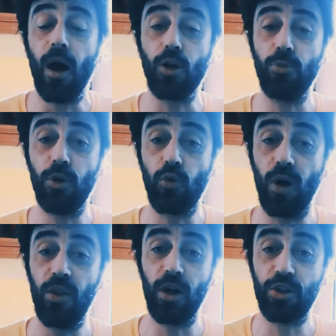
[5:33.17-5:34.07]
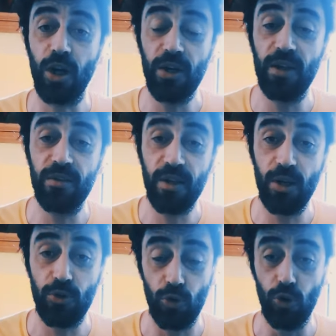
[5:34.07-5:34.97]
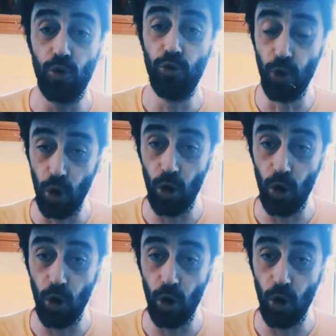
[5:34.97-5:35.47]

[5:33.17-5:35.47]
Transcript: En 2003, dans Charlie and 2.